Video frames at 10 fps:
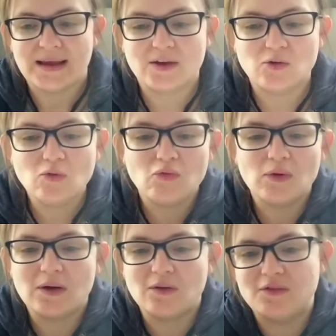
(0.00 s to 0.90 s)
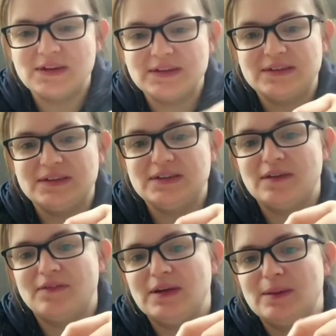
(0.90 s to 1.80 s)
Et qu'une fois en fait qu'il
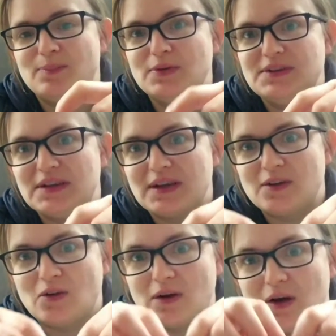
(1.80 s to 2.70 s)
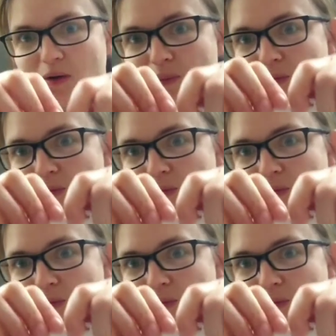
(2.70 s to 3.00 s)
y avait les petites rayures là,